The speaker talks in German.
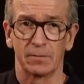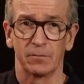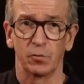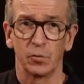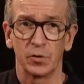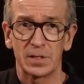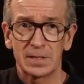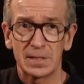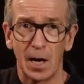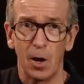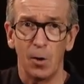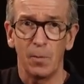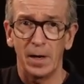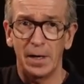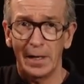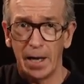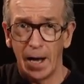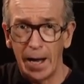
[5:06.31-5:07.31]
wo ich
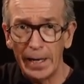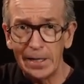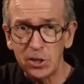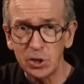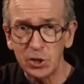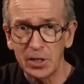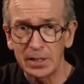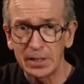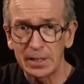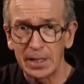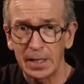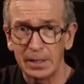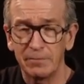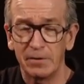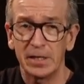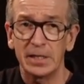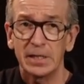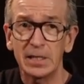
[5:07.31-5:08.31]
sauber einstellen kann,
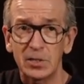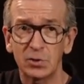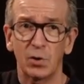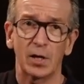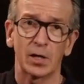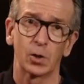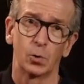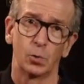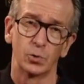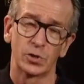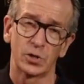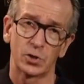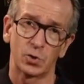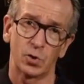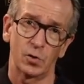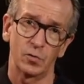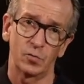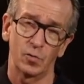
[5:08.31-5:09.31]
wenn ich nicht so ein großes
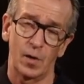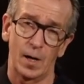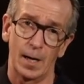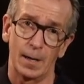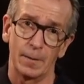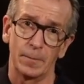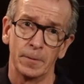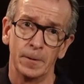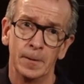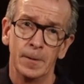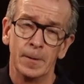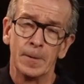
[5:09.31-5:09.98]
Konto habe,